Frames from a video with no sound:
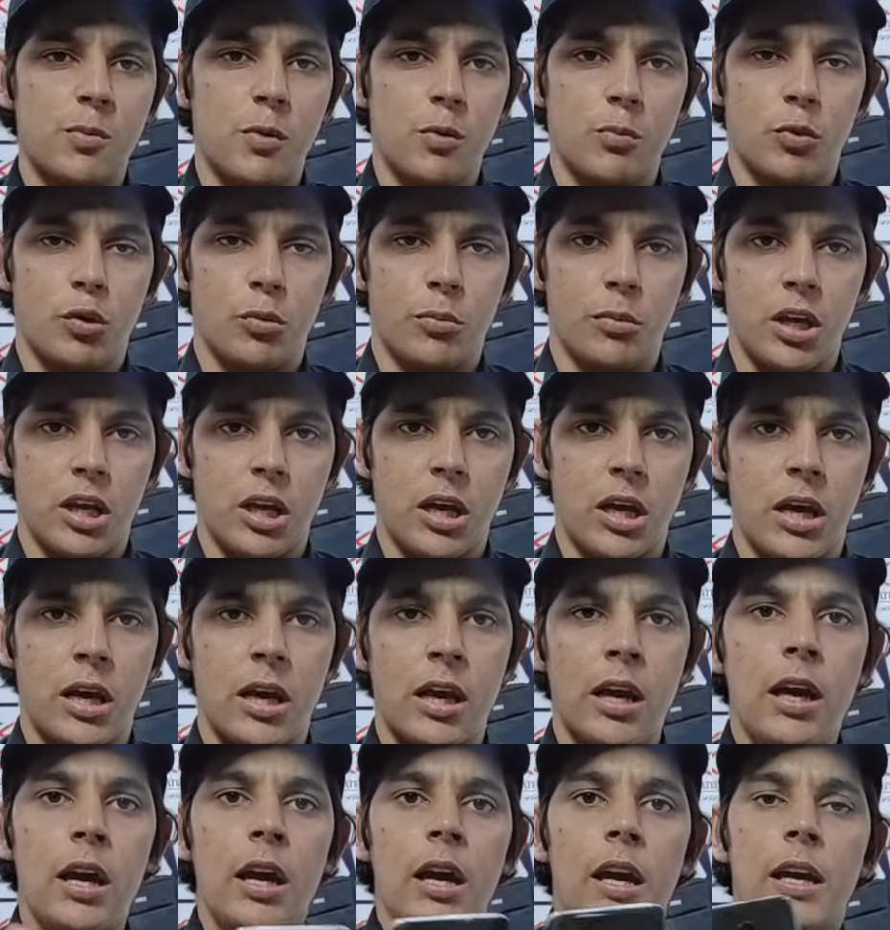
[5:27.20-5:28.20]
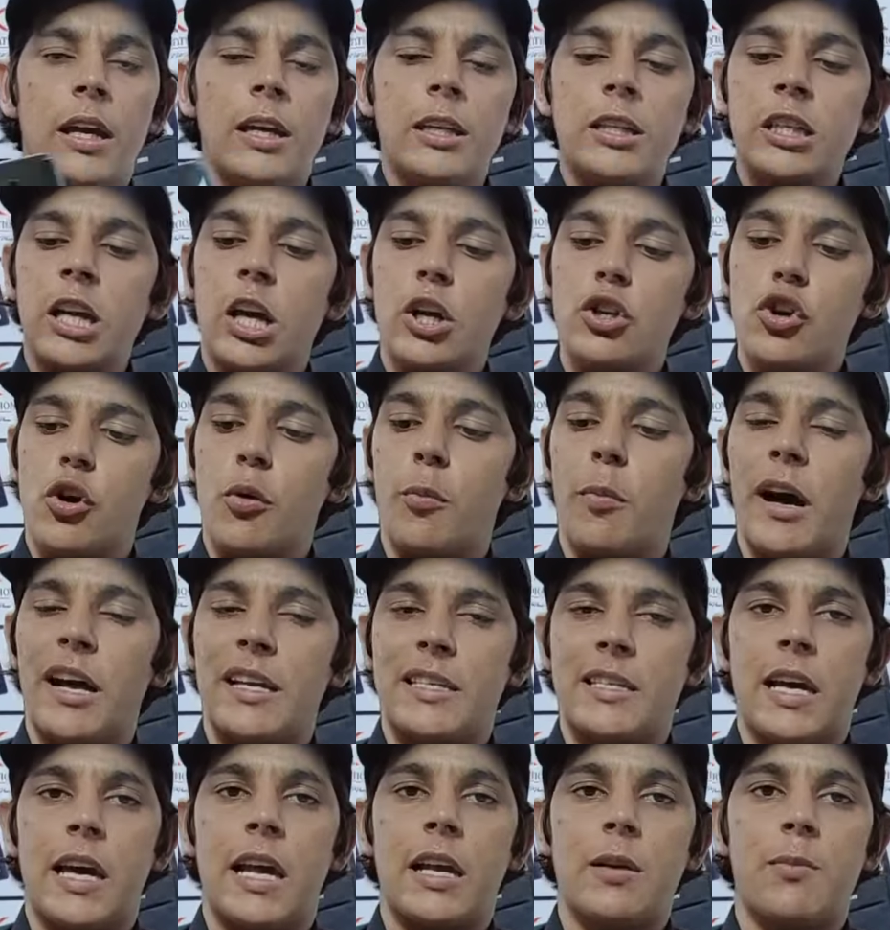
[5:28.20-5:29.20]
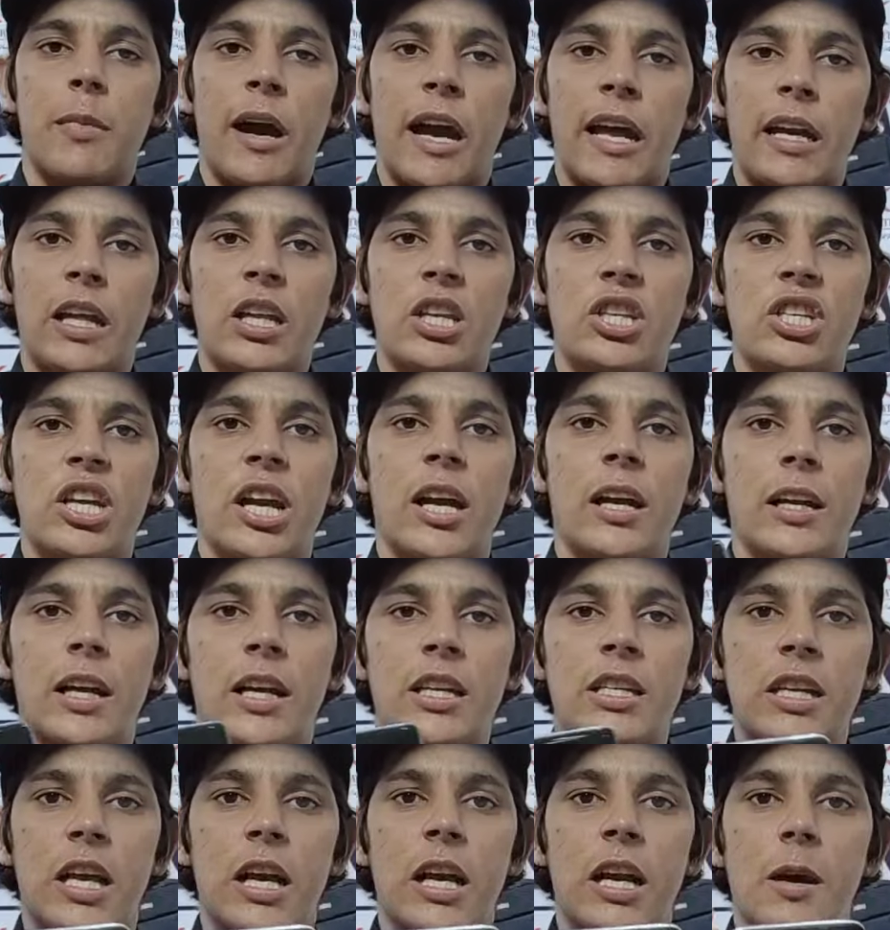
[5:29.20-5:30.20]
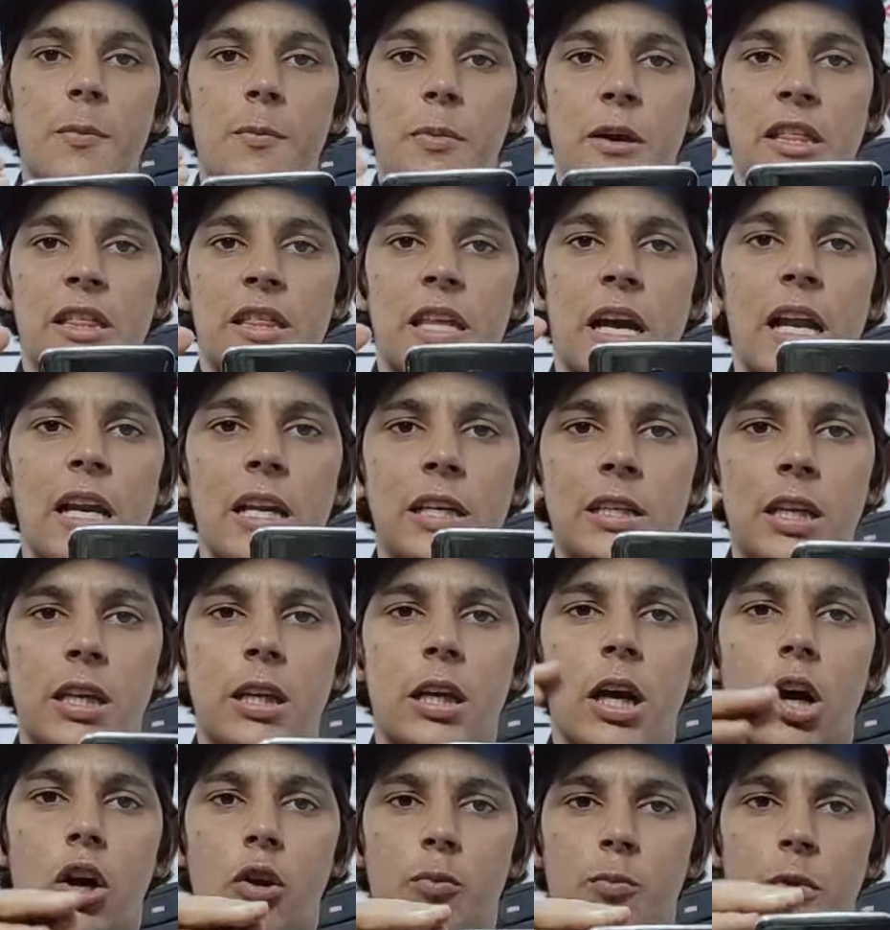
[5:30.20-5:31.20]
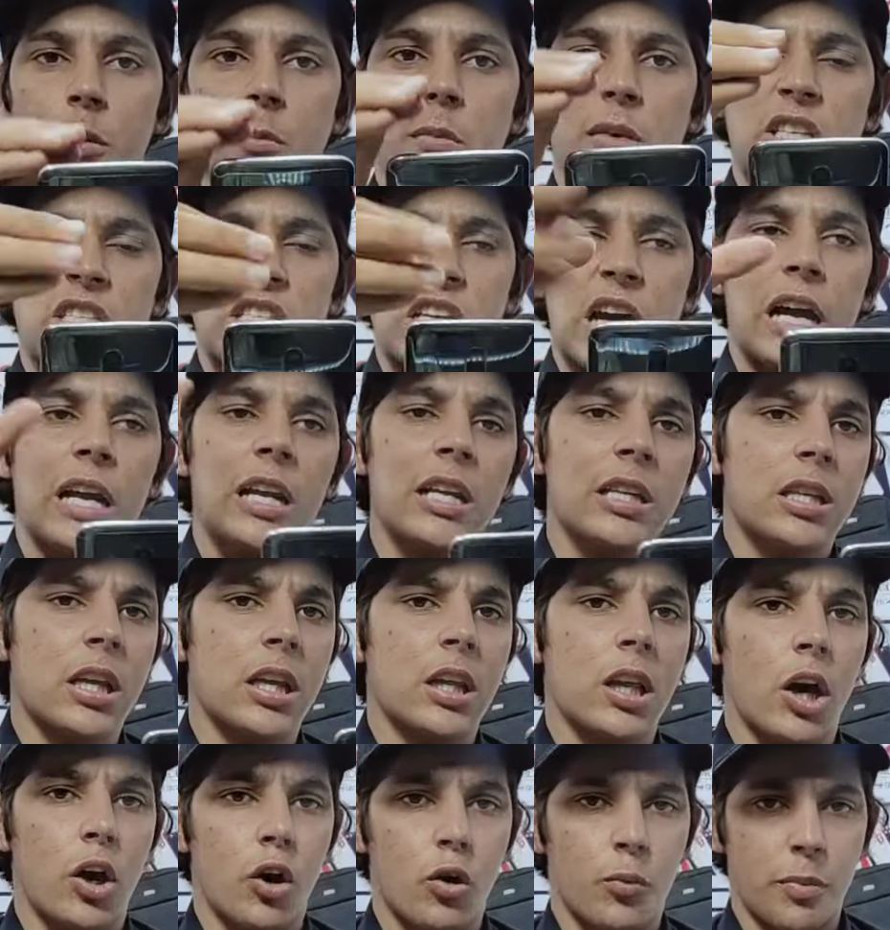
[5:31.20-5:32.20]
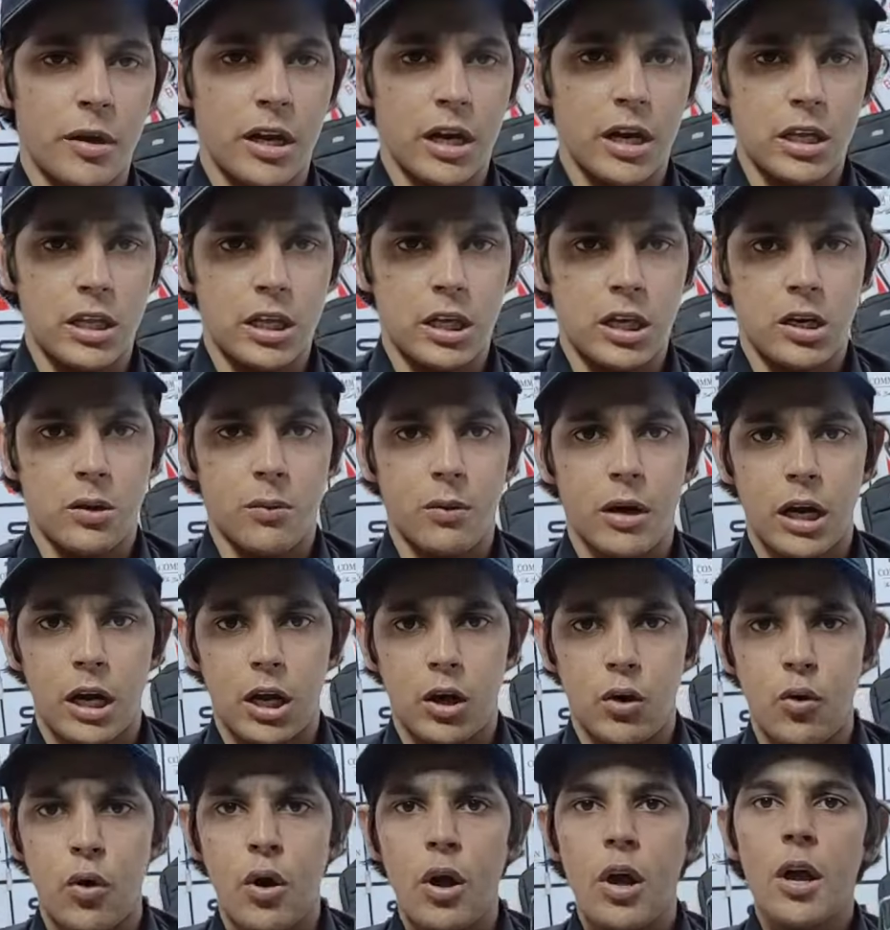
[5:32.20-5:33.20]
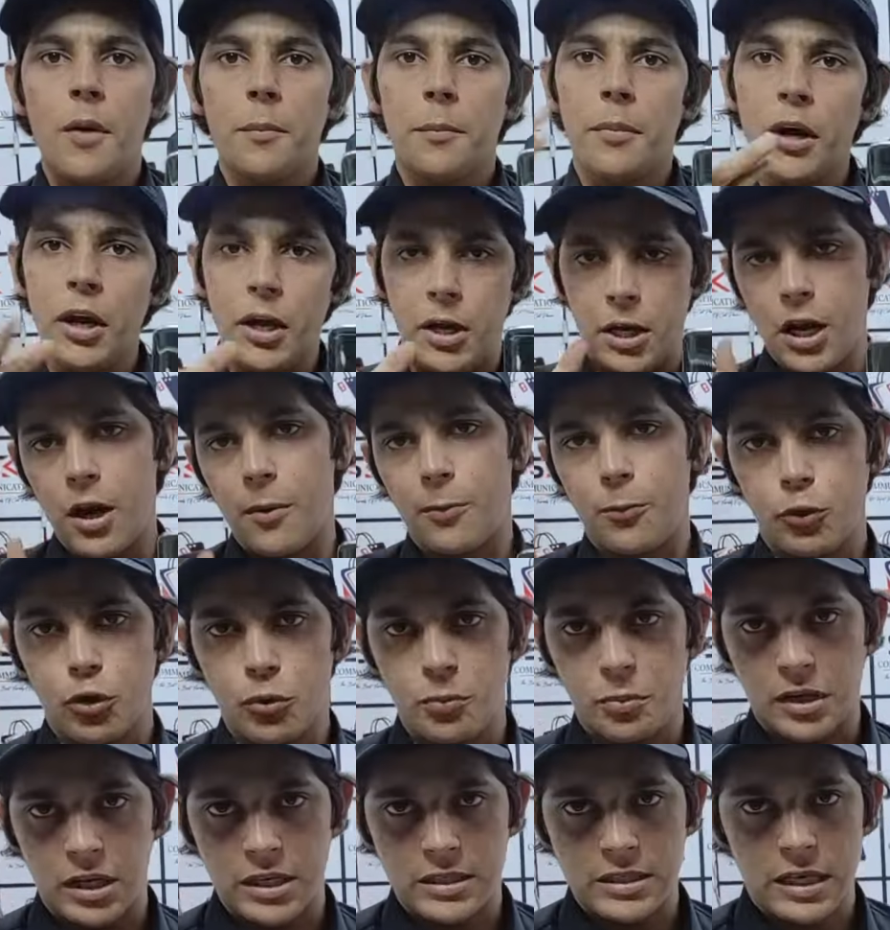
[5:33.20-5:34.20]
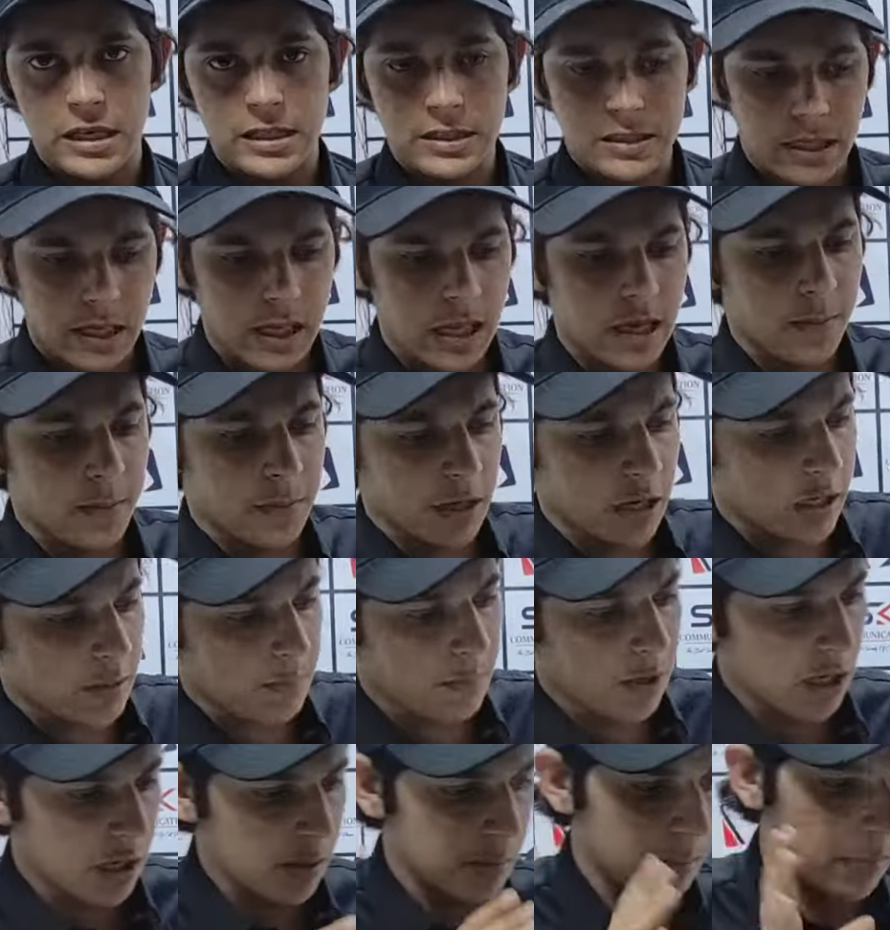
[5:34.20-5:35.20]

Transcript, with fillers: बी है इसका जो बाज़ार माइनर शेड का चल रहा है पैंतालीस हज़ार रुपये में चालीस हज़ार रुपये का देने वाला हूँ पी टी अप्रूव के साथ सही है इमरान भाई